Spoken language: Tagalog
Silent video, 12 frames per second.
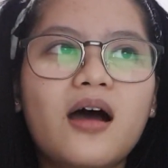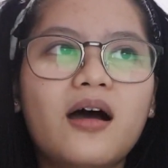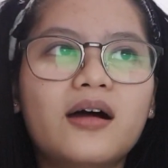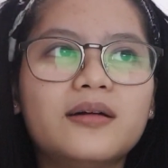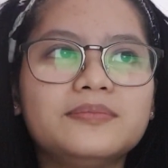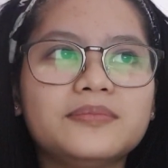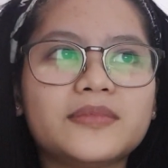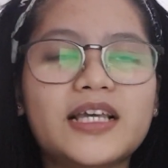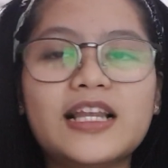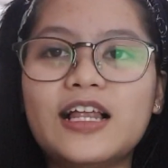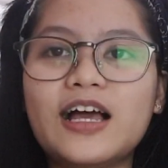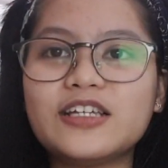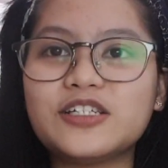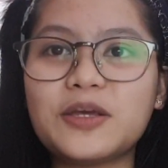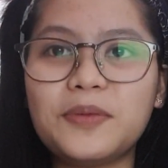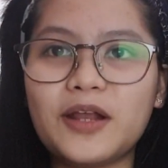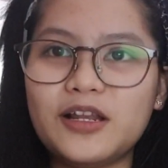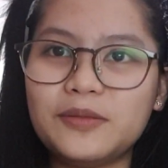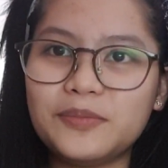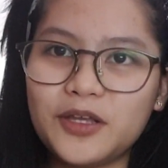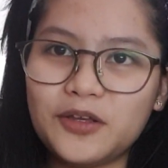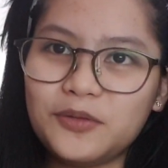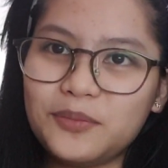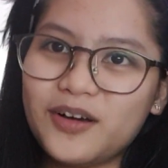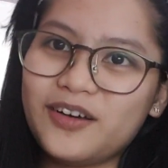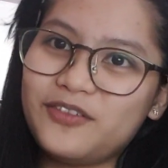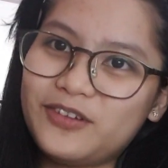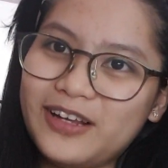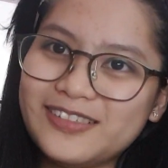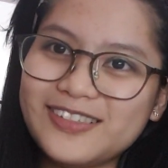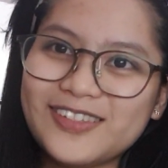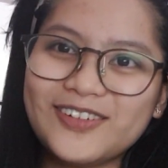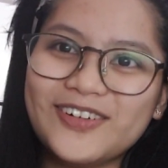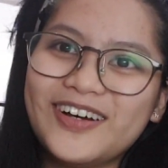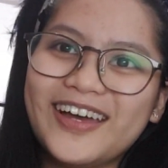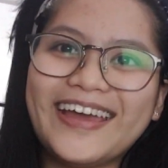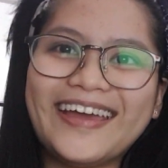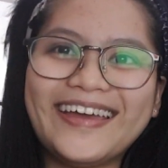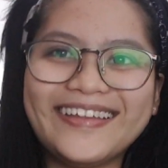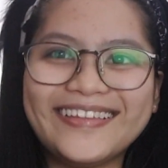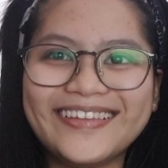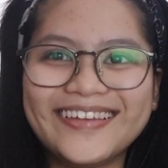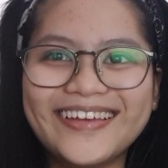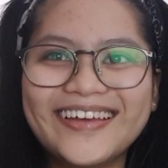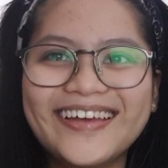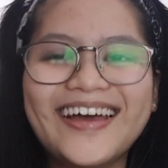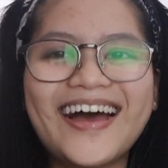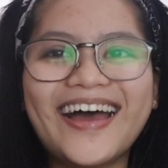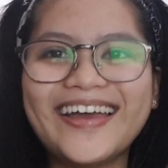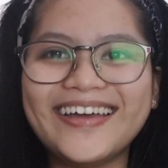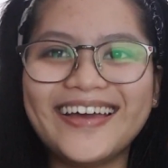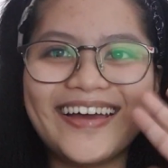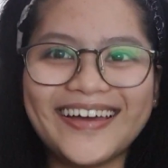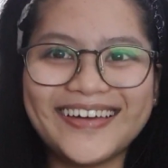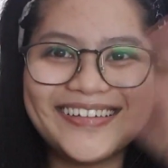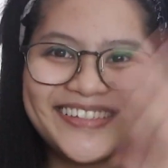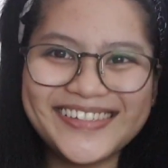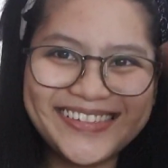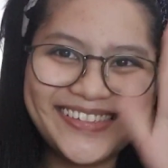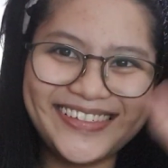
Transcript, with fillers: um, kila, eh, syempre alam na yun ng mga friends ko. And, hi guys.